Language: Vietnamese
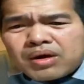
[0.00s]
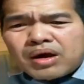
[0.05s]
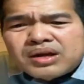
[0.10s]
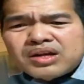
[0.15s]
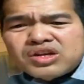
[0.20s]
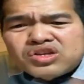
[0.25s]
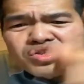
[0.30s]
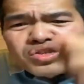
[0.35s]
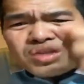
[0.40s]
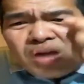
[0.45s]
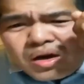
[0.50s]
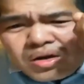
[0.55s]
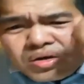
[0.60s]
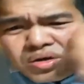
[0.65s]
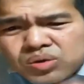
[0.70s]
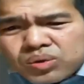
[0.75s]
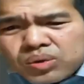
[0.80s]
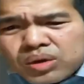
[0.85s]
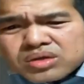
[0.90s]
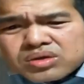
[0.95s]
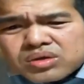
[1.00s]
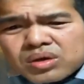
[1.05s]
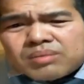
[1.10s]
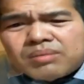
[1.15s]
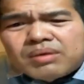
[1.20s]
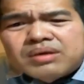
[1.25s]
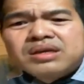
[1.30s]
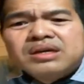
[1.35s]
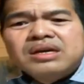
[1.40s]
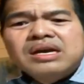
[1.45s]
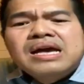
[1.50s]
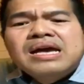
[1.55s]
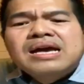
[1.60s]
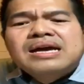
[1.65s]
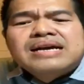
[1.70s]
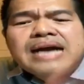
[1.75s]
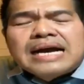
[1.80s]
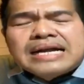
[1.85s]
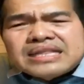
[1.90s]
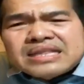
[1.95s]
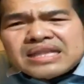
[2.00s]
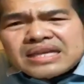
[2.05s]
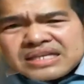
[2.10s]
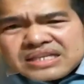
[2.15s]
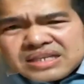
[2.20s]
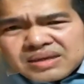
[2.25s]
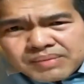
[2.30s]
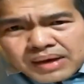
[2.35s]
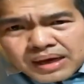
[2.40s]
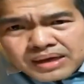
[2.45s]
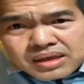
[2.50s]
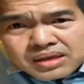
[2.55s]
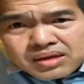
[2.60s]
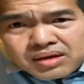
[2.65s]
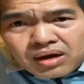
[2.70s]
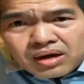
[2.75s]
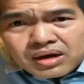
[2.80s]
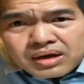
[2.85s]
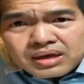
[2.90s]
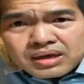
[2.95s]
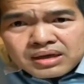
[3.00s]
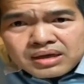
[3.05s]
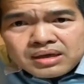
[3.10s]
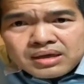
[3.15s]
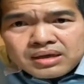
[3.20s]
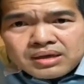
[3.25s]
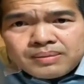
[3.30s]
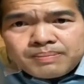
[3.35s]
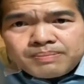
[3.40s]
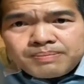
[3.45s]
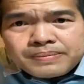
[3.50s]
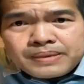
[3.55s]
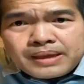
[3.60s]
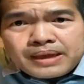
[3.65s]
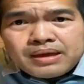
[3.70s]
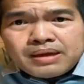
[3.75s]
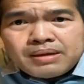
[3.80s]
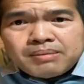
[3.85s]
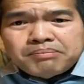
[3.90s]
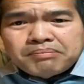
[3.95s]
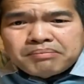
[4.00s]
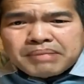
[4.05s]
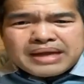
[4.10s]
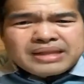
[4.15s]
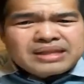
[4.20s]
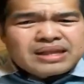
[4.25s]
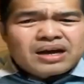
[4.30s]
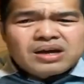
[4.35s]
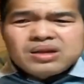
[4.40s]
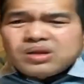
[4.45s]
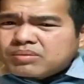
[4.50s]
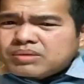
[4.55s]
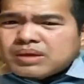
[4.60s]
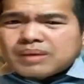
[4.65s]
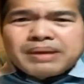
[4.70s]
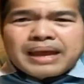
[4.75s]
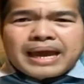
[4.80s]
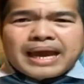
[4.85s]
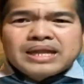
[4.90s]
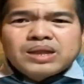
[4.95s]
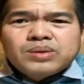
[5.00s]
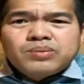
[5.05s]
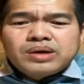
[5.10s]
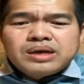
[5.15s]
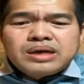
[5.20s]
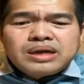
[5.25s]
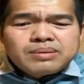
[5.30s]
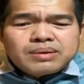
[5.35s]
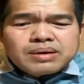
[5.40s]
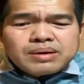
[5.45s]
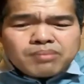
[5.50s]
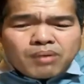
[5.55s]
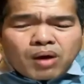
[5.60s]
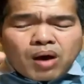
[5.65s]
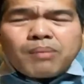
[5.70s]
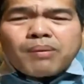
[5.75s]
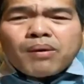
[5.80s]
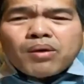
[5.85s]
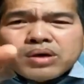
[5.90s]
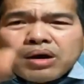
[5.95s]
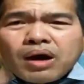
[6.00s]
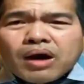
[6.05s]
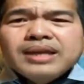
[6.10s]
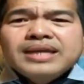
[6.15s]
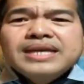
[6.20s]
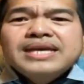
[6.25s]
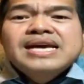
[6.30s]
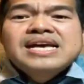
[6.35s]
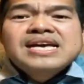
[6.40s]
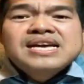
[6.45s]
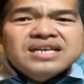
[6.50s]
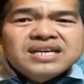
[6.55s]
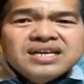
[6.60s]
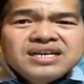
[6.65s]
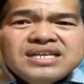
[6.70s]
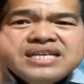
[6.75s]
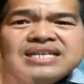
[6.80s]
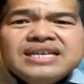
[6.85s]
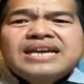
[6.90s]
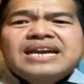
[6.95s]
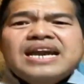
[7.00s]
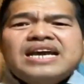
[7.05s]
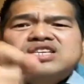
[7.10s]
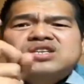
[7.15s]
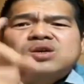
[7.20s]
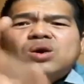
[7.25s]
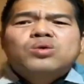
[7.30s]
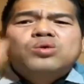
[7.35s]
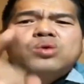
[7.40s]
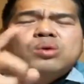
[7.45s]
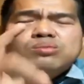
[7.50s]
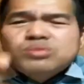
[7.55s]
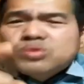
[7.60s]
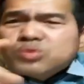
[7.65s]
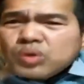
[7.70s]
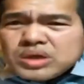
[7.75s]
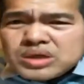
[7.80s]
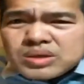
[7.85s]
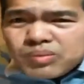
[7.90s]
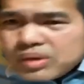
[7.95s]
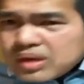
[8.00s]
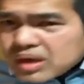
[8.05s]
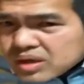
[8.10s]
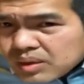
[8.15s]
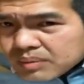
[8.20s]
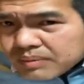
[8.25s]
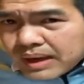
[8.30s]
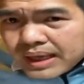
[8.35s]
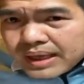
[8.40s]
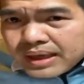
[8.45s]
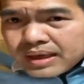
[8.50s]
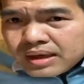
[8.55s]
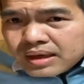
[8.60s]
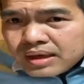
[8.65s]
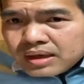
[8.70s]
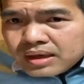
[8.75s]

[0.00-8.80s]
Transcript: bông ở đây trong chui ở sọc bao nhiêu can từ đi chìm ra từ ở đây nè mẹ tật nhom tầm này anh cho bữa đấy cứ bom ôn ở kia cứ chỉ để cho room chui chỉ muốn được nhom này